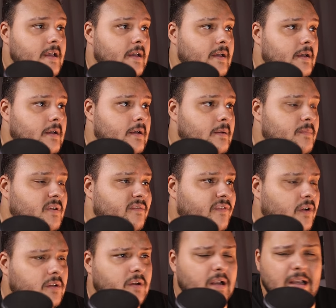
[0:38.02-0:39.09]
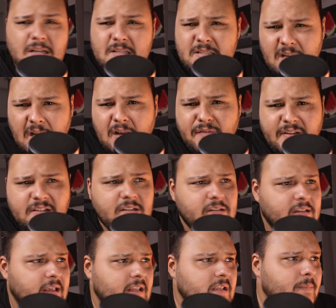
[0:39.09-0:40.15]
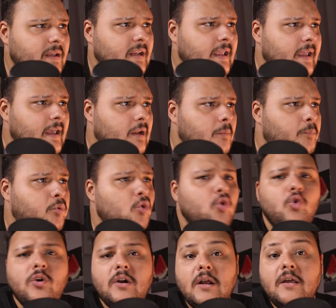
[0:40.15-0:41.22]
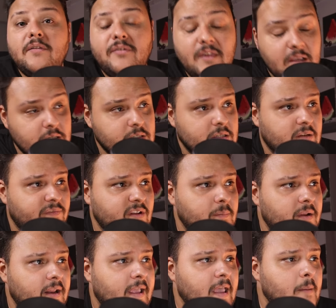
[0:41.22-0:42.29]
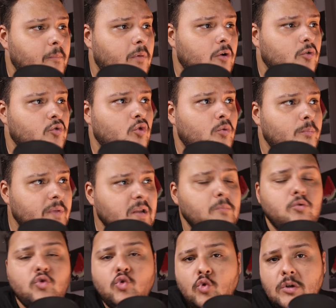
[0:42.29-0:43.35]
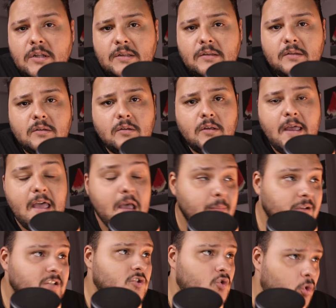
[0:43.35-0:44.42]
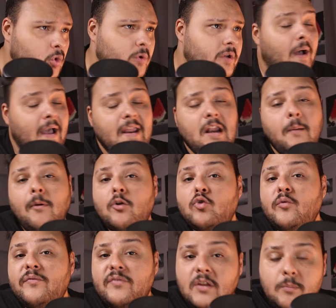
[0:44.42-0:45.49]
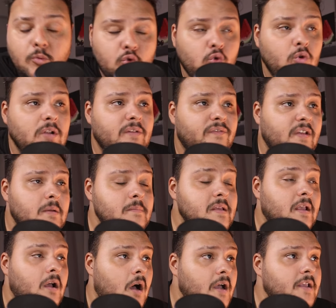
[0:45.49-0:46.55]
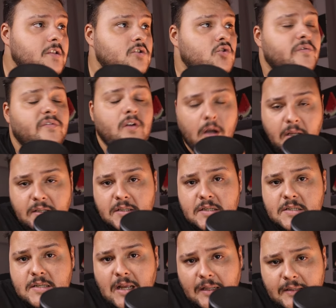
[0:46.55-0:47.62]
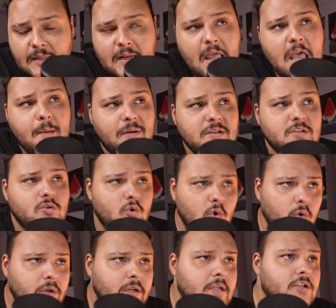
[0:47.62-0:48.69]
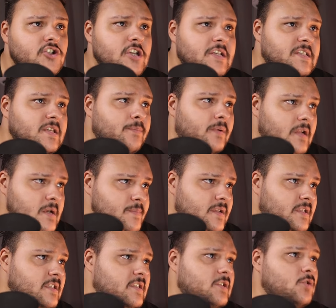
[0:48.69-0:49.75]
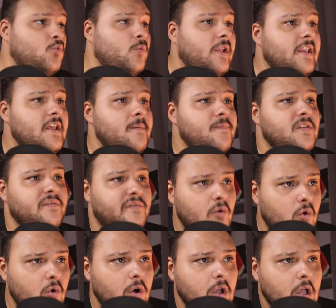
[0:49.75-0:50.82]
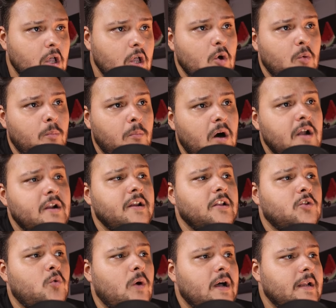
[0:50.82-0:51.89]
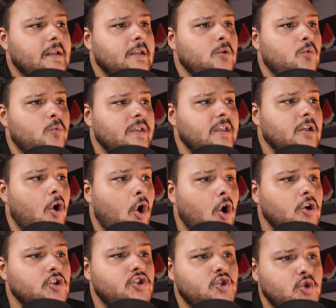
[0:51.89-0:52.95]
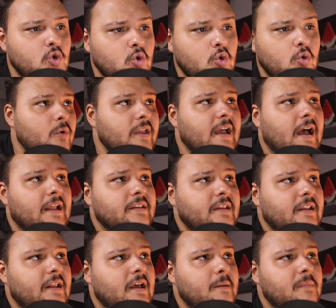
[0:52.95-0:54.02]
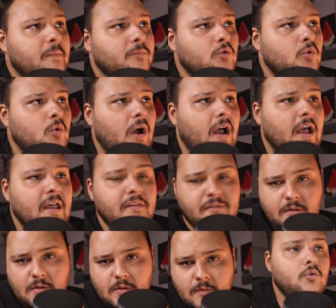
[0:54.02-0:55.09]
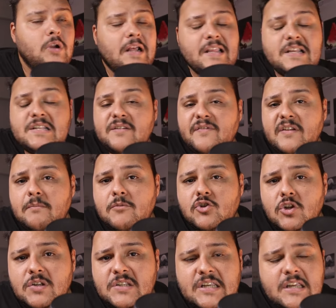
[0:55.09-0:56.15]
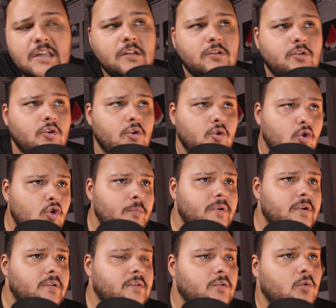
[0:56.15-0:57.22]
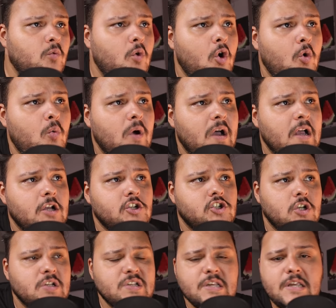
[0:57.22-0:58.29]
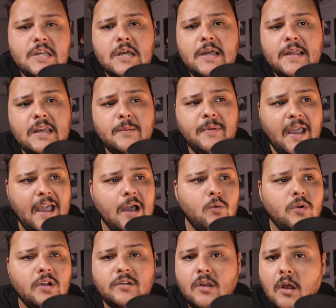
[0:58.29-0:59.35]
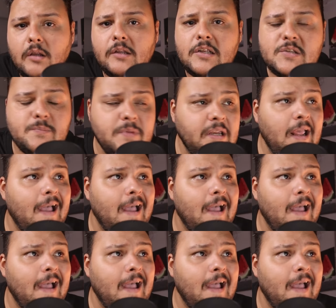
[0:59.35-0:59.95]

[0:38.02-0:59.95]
آه، من فتره كان السنه اللي فاتت تقريبا كان بور ثينجز الفيلم اللي كان برضو من بطوله ايما ستون معانا برضو في بطولة فيلم كاينز اوف كايندنس عندنا ايما ستون جيسي بليمنز ويليام ديفو مارجريت كوالي وهونغ تشو وعندنا ممدوح آثي دور أحداث الفيلم شخصية روبرت وهو الشخصية اللي بيحاول يتخلص من